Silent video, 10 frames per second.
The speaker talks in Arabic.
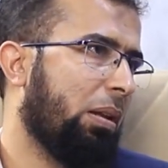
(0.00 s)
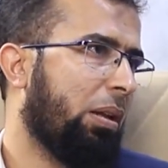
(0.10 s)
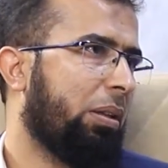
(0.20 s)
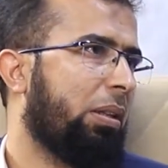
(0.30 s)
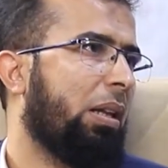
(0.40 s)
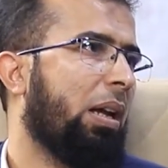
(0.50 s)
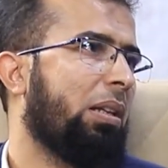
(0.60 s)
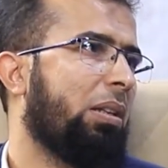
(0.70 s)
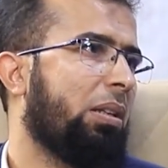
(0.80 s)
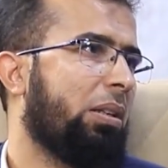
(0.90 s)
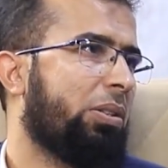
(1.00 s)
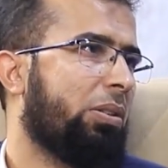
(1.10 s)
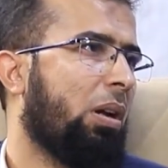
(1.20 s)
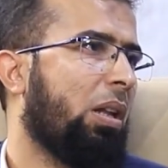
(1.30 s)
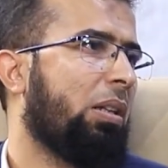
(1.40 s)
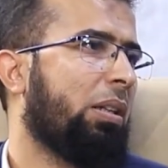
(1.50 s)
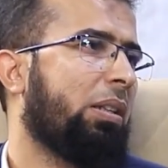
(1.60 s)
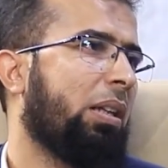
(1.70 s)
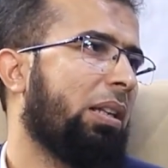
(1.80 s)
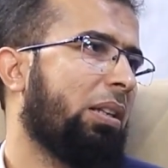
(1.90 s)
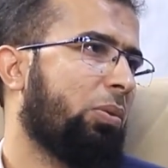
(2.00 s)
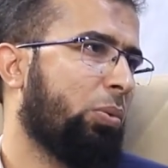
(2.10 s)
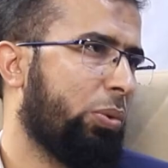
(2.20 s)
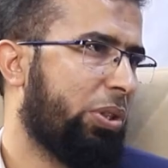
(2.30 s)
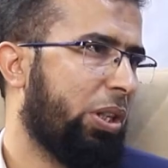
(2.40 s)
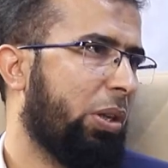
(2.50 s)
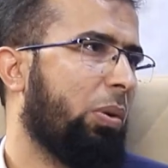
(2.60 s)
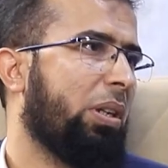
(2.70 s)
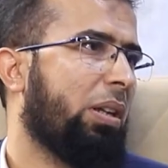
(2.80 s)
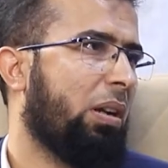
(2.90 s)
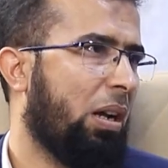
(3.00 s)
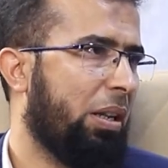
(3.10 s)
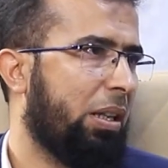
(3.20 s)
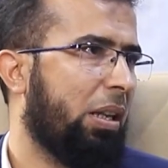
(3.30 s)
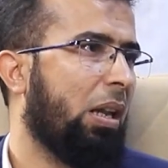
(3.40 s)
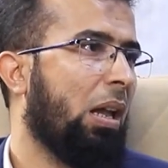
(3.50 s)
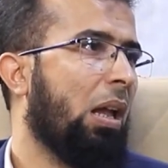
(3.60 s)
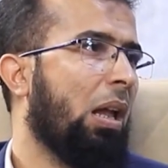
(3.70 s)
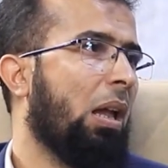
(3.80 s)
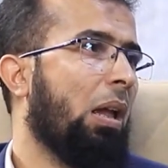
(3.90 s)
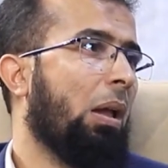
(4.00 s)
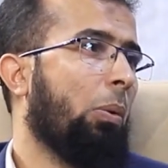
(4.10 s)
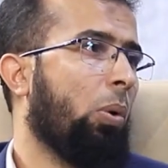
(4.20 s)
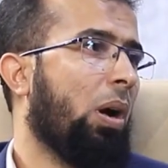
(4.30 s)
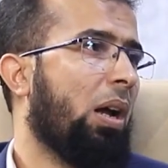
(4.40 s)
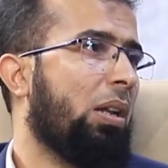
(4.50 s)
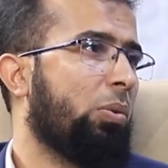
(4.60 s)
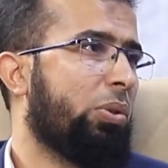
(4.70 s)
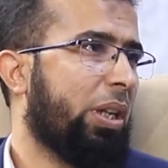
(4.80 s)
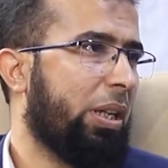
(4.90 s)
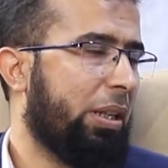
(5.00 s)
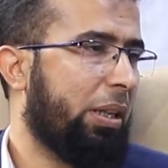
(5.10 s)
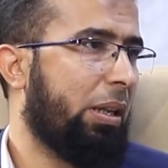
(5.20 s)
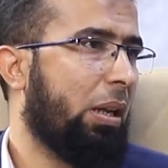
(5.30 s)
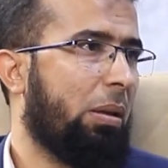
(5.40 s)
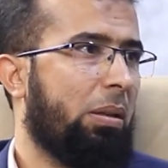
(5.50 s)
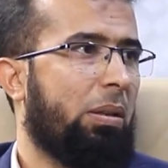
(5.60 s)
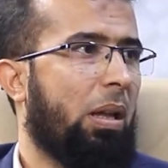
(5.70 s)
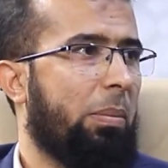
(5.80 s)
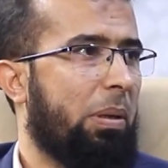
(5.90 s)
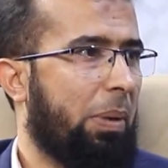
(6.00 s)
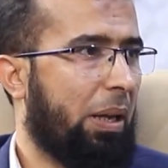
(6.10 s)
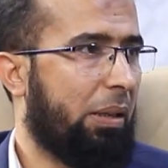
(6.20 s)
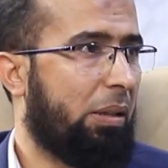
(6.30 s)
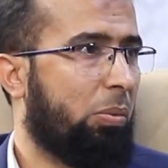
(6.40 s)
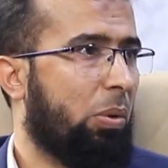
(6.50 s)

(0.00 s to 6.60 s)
الاحتلال الإسرائيلي الاحتلال الروسي والإيراني والنصيري النظام البعث